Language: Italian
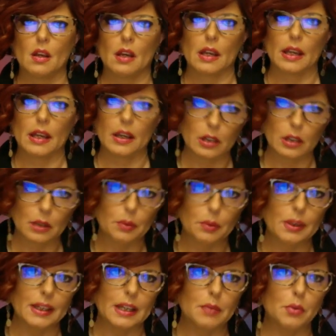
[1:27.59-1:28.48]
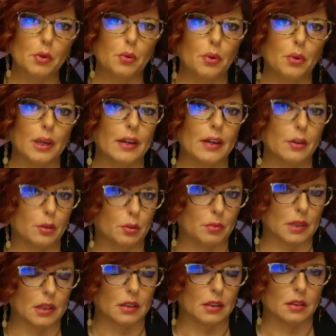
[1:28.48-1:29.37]
E ora guardiamo qui a
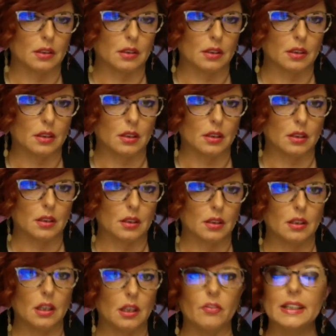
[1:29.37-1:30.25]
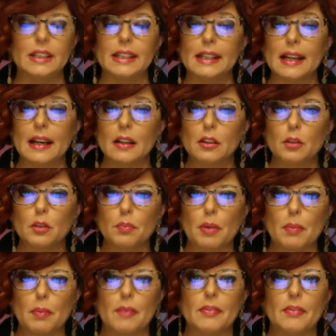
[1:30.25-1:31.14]
Roma. In Vaticano
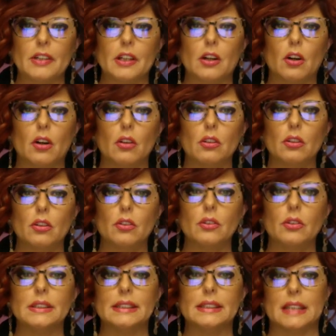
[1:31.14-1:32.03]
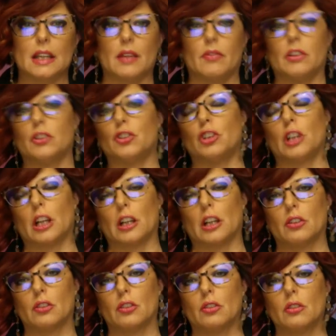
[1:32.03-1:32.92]
Papa Bergoglio si è
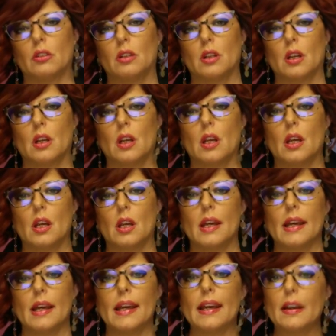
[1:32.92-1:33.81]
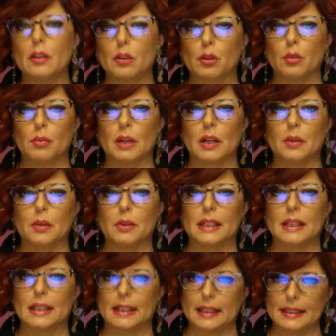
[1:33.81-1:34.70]
vaccinato e a Roma, quel
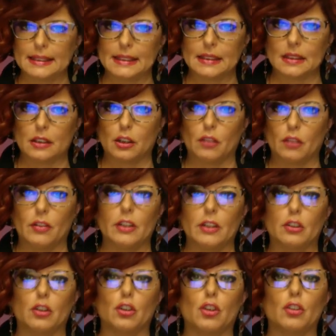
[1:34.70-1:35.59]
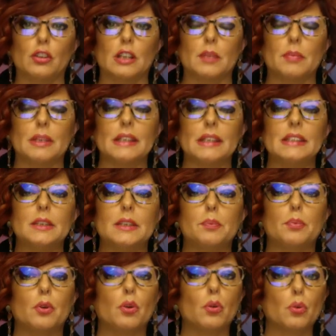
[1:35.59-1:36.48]
che resta del governo Conte bis
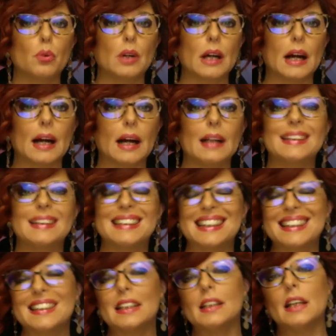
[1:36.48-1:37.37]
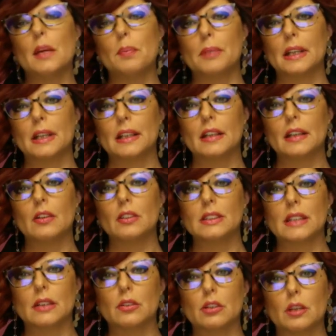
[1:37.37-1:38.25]
prolunga al 30 di aprile lo
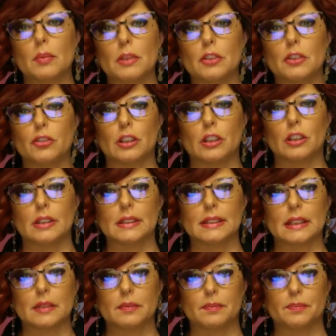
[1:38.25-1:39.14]
stato di emergenza.